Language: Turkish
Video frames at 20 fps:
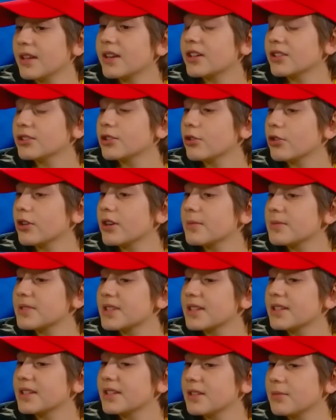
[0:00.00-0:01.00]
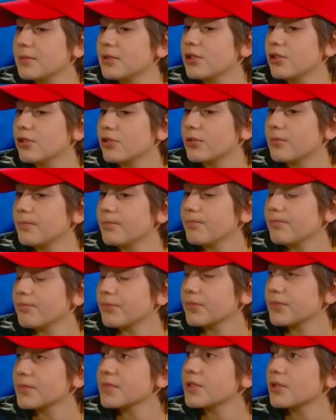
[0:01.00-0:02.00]
ne kadar önemsediğini biliyorum.
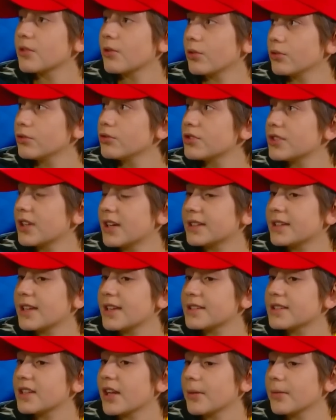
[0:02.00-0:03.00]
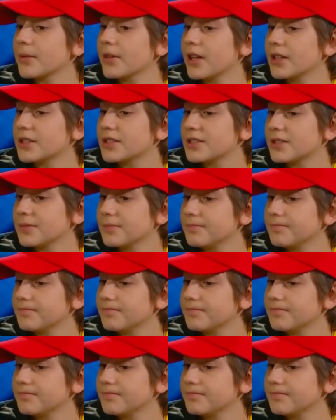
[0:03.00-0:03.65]
Onun sahte hesabını açtım.